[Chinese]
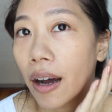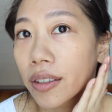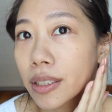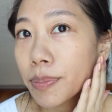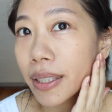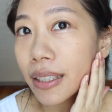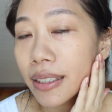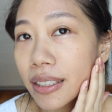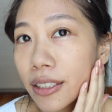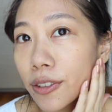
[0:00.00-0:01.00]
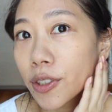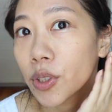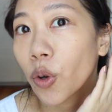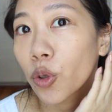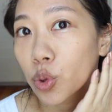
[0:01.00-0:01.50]
好，这边呢是
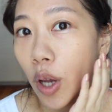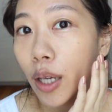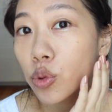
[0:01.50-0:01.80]
用刷